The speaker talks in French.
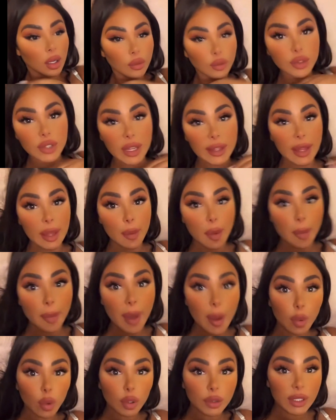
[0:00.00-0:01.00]
vous étiez même
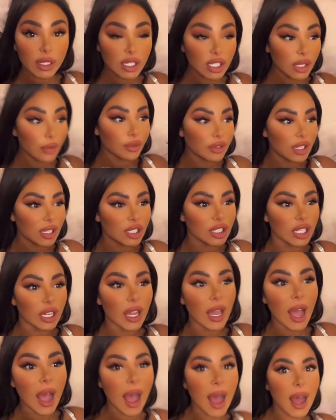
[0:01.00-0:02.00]
pas protégé, vous étiez
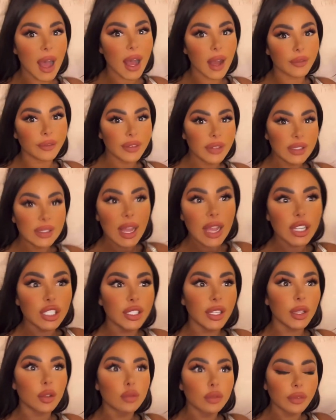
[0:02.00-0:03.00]
à visage
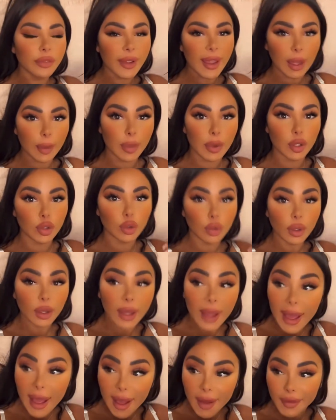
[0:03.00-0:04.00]
découvert, bande de
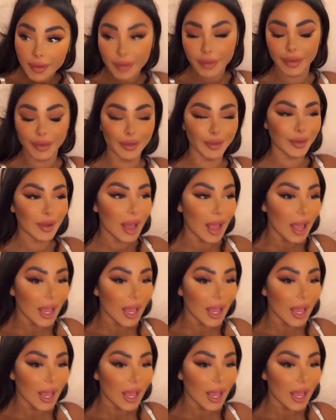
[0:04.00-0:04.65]
cave.